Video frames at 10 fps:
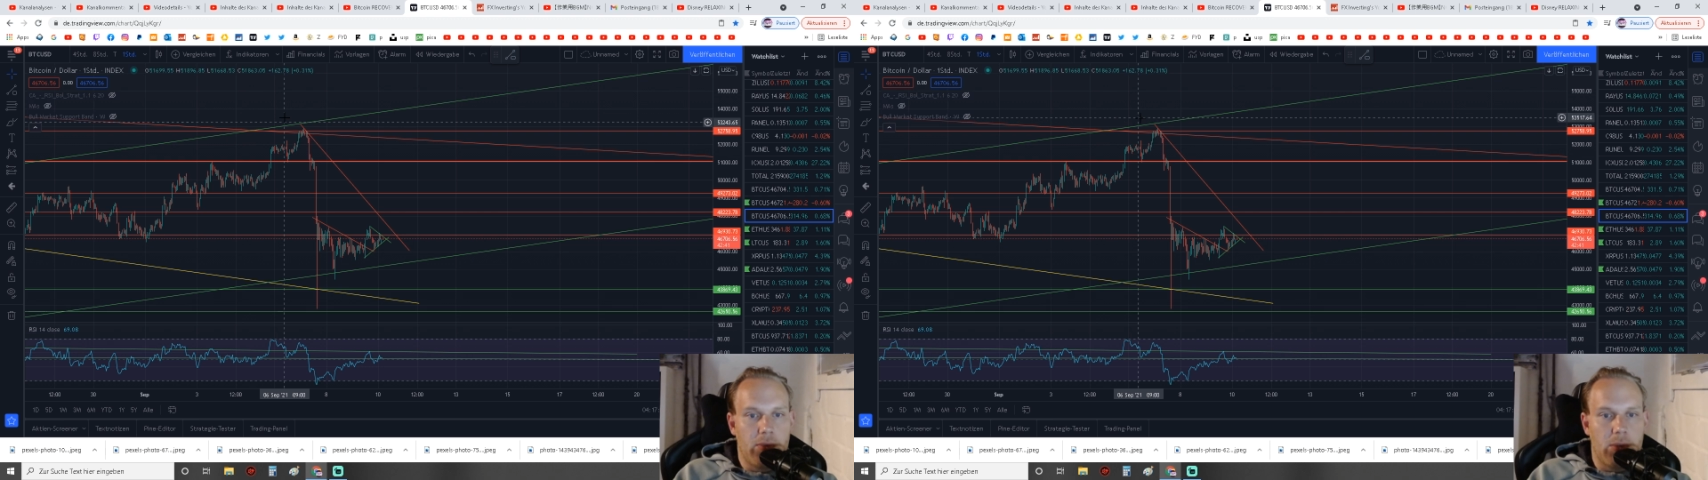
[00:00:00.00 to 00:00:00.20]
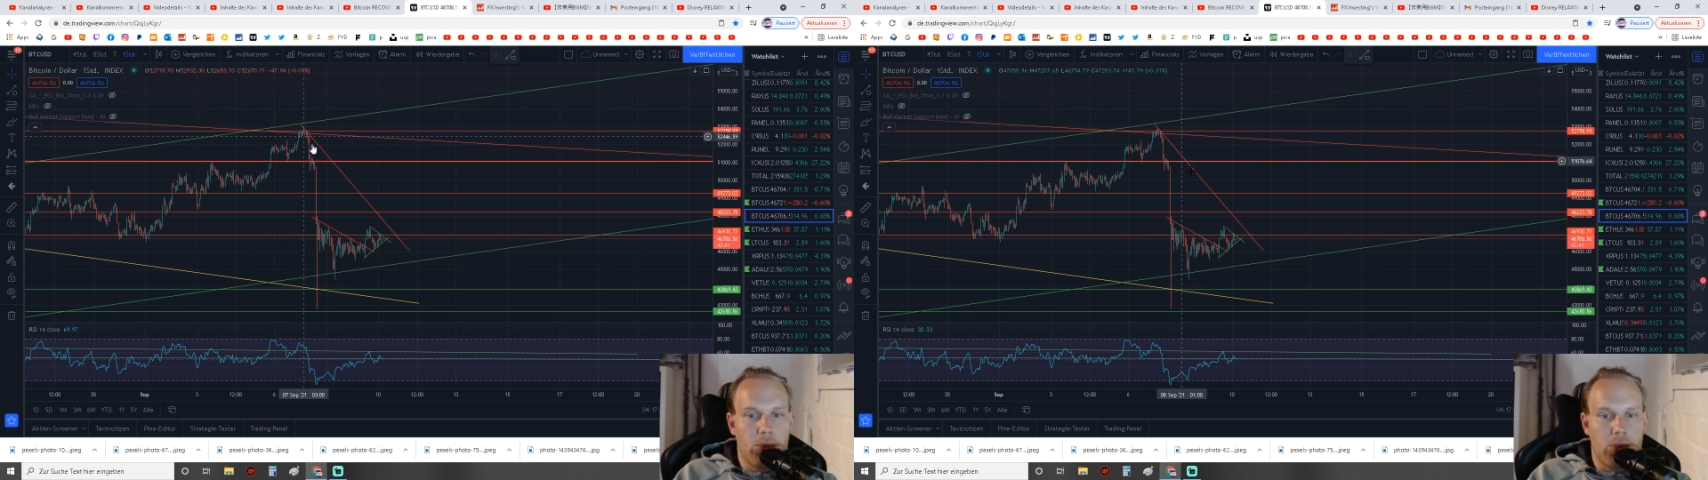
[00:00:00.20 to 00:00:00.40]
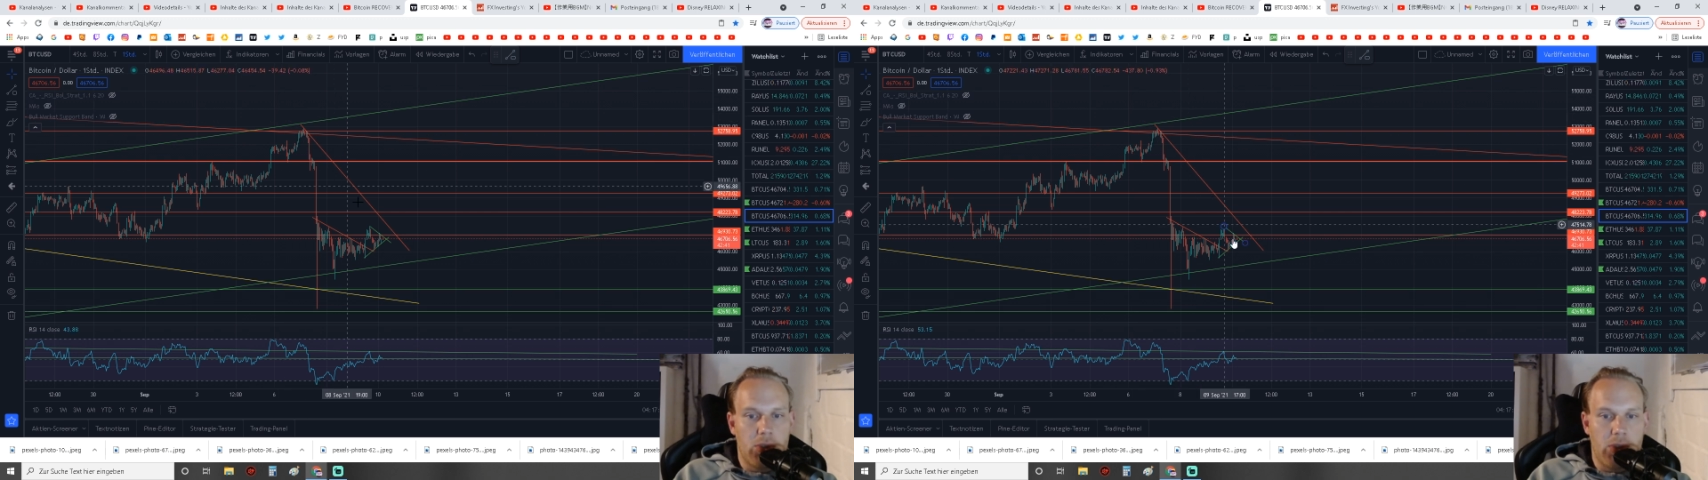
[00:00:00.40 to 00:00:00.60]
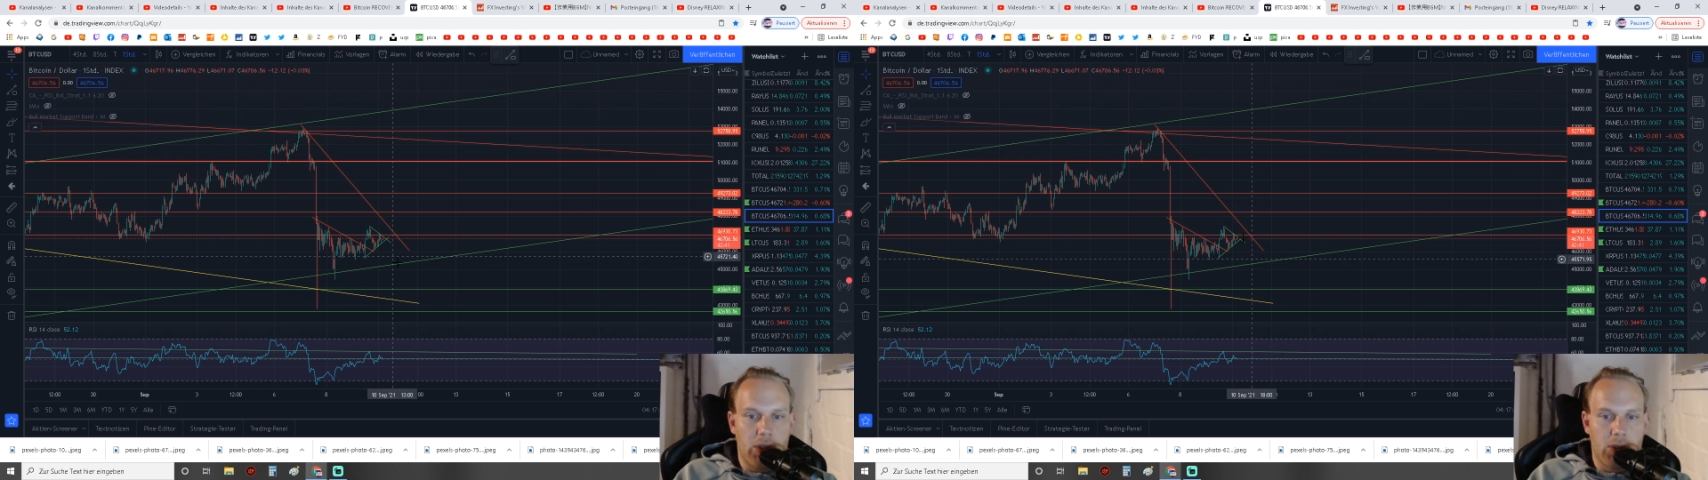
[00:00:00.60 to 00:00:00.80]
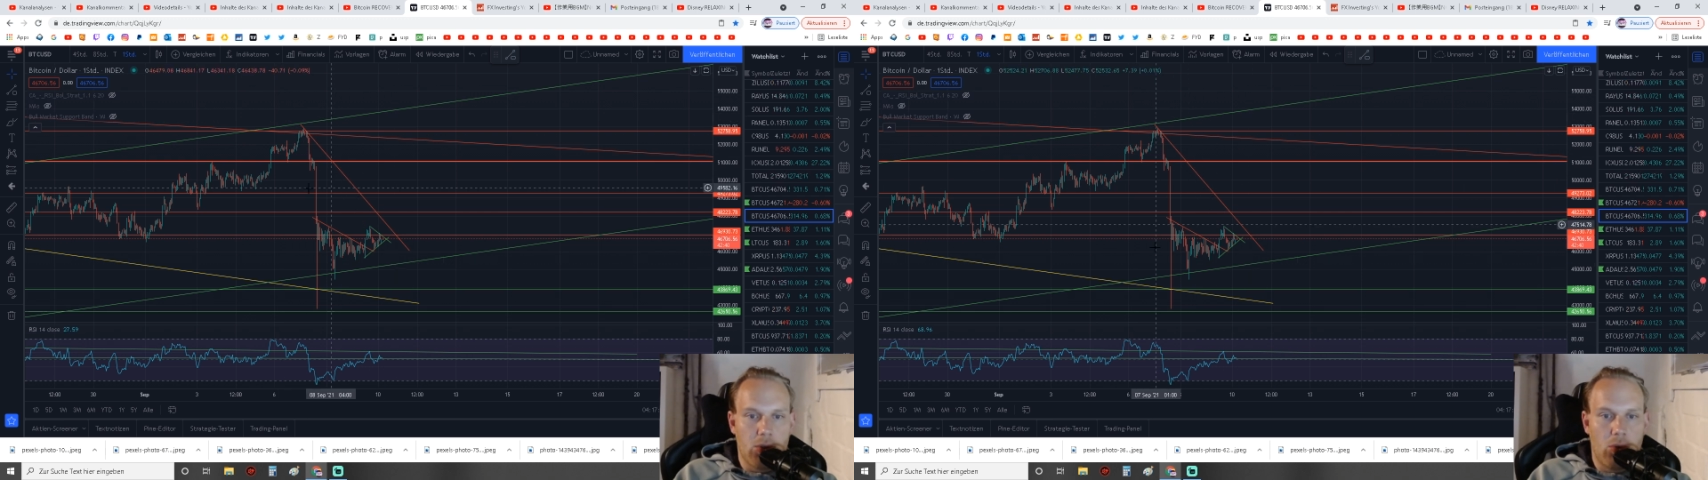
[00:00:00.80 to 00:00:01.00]
wir müssen
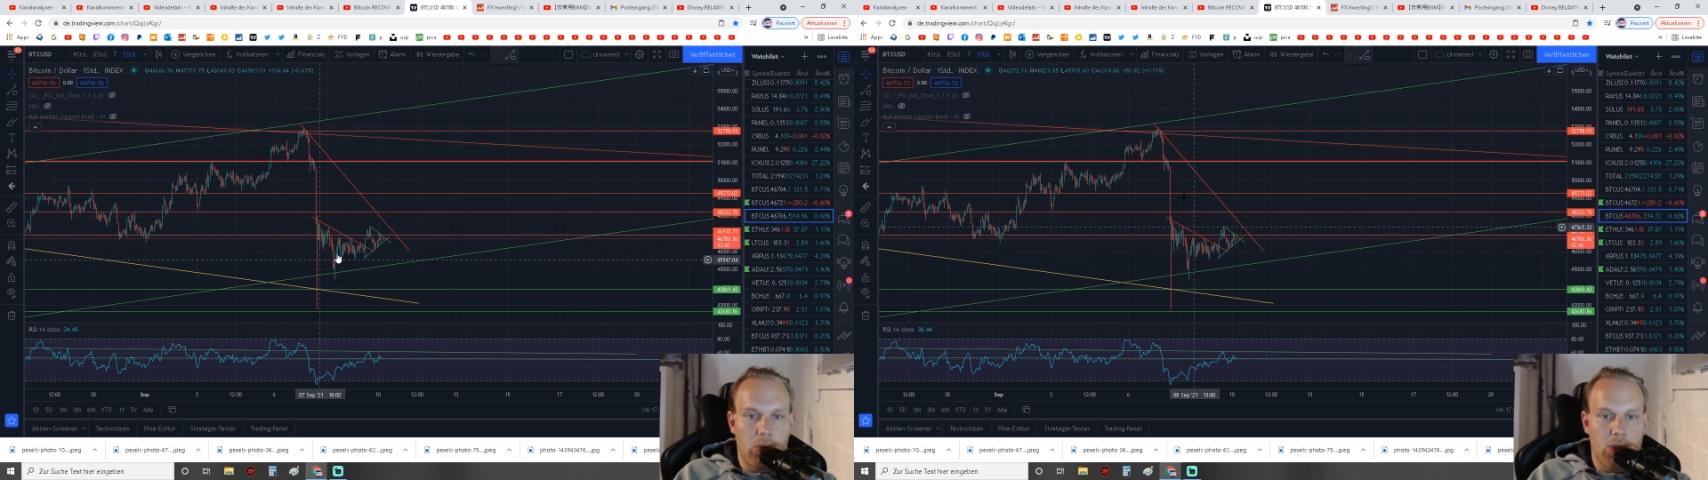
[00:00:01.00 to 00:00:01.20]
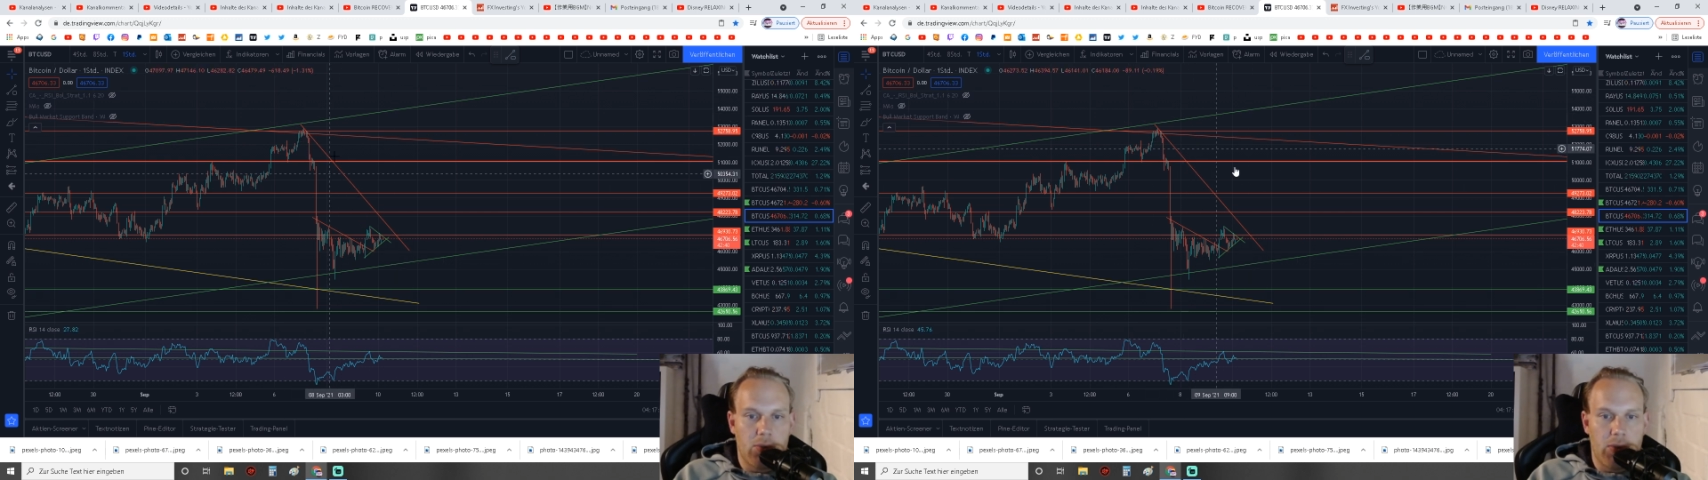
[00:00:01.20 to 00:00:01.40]
jetzt gucken, dass wir